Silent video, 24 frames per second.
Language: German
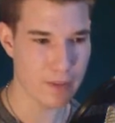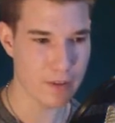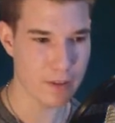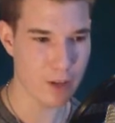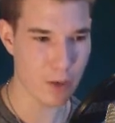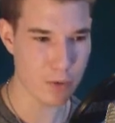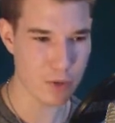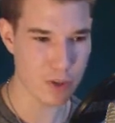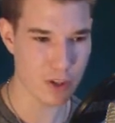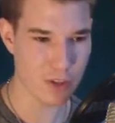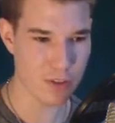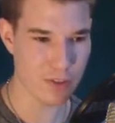
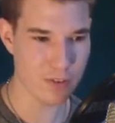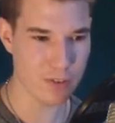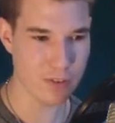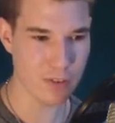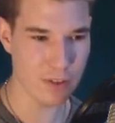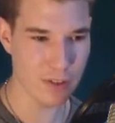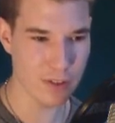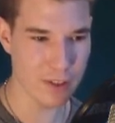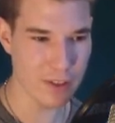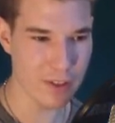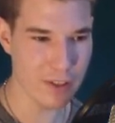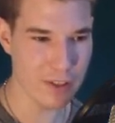Komm schon.
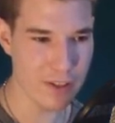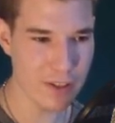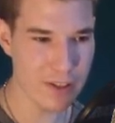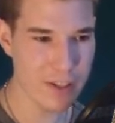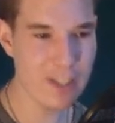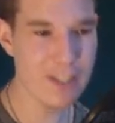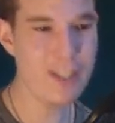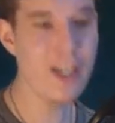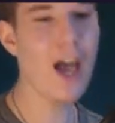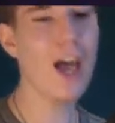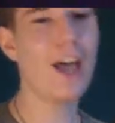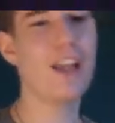
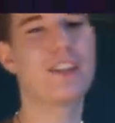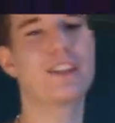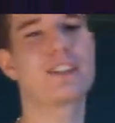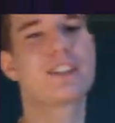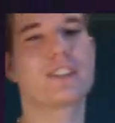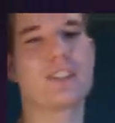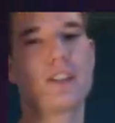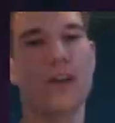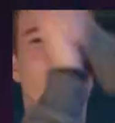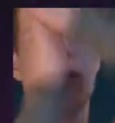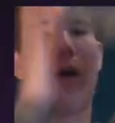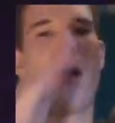
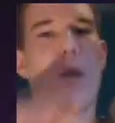Yes!